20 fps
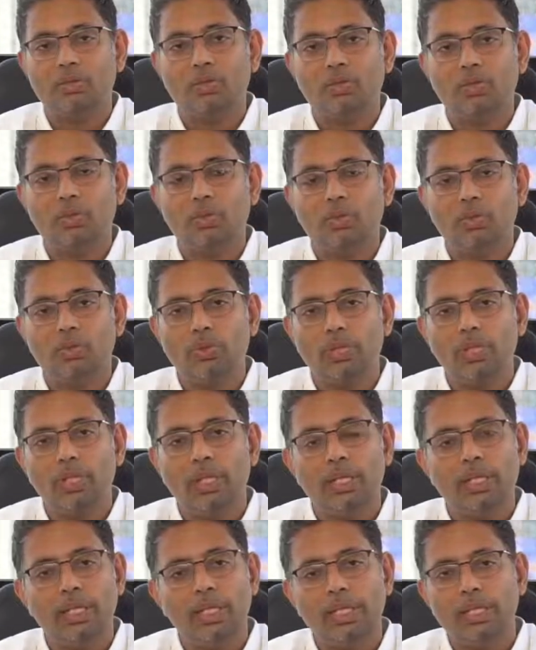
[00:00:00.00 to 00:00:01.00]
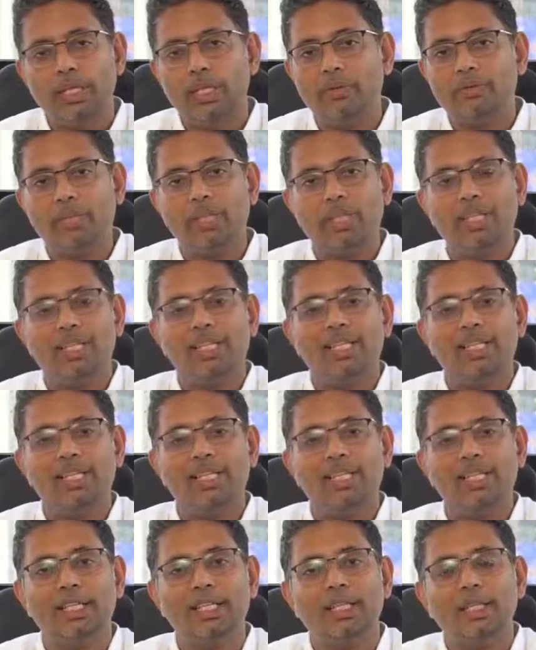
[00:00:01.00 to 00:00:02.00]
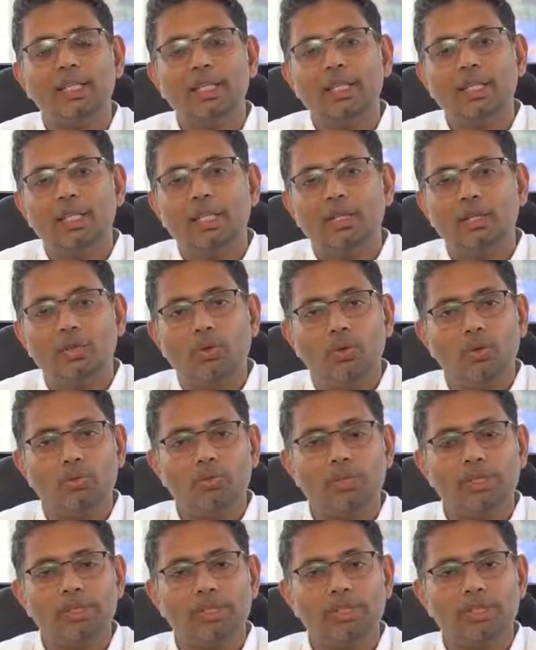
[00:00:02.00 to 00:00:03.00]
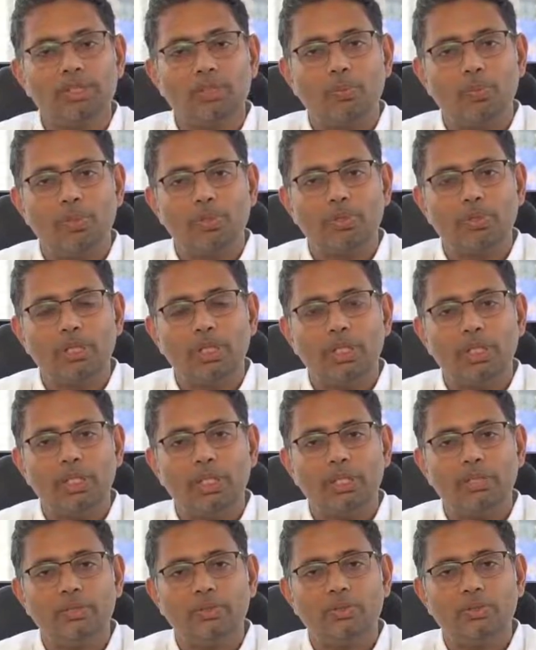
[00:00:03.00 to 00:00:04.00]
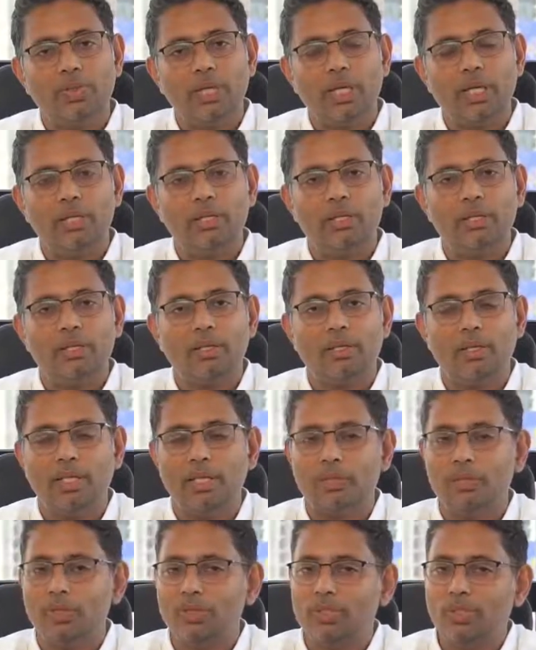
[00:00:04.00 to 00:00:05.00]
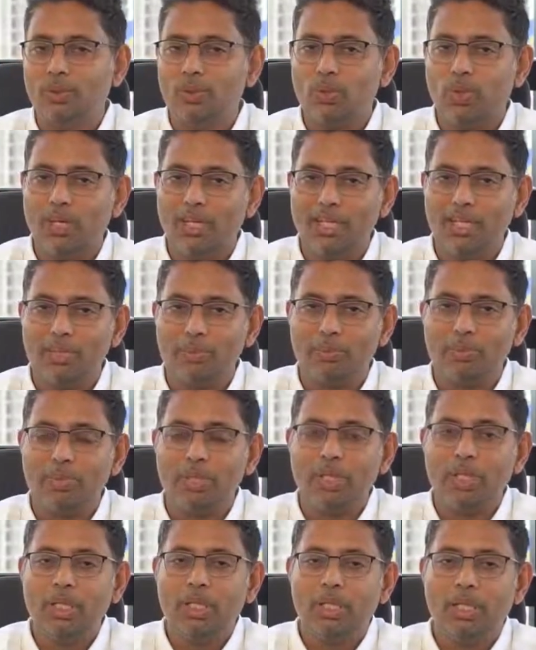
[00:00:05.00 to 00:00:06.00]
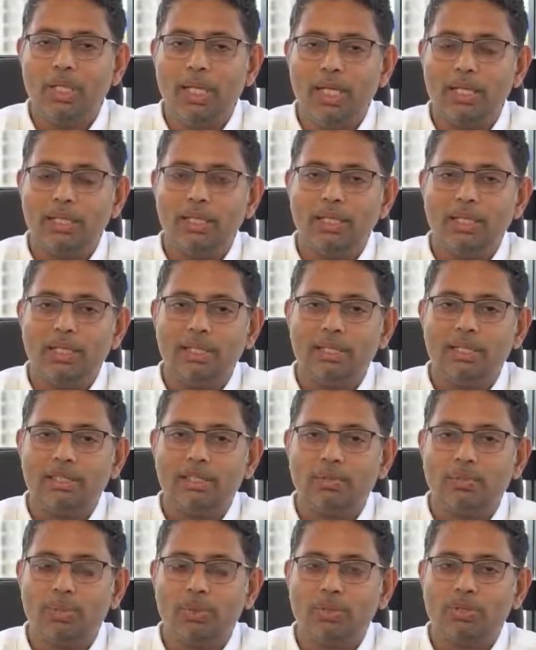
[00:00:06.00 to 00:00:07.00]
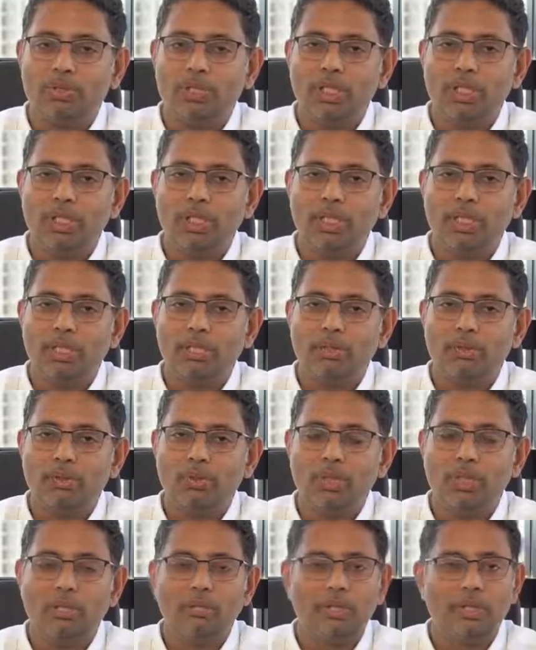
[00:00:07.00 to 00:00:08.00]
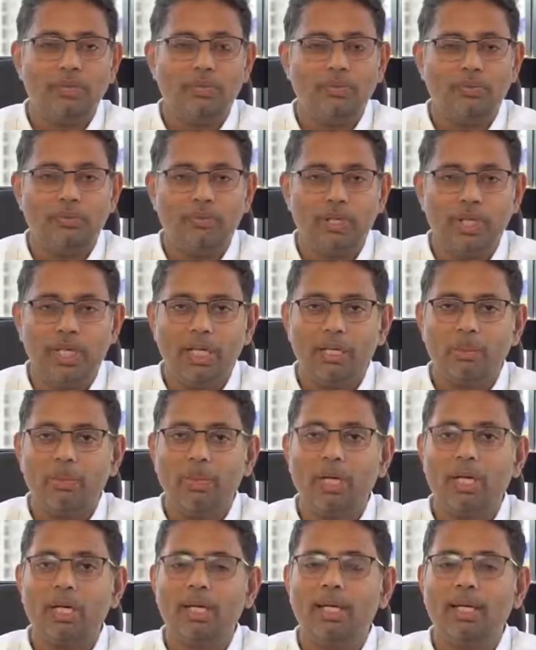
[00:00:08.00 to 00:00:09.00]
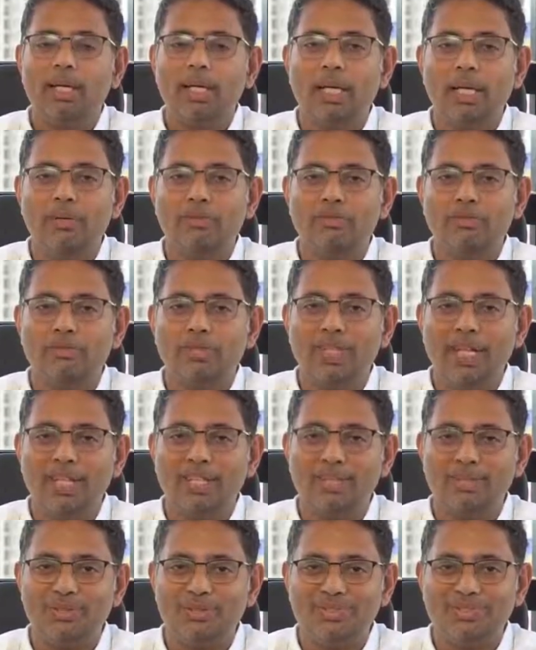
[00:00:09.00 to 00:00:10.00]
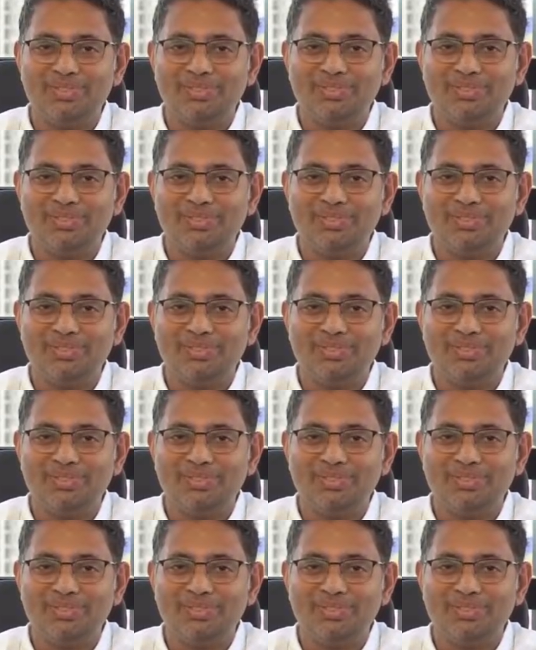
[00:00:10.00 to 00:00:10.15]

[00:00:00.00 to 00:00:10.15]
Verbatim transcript: सो ये यही हफ्ते के लिए है डोंट मिस दिस अपॉर्चुनिटी सो आई रिक्वेस्ट यू टू हरी अप एंड टेक दिस अपॉर्चुनिटी टू लिव ए वेरी अपग्रेडेड लाइफ थैंक यू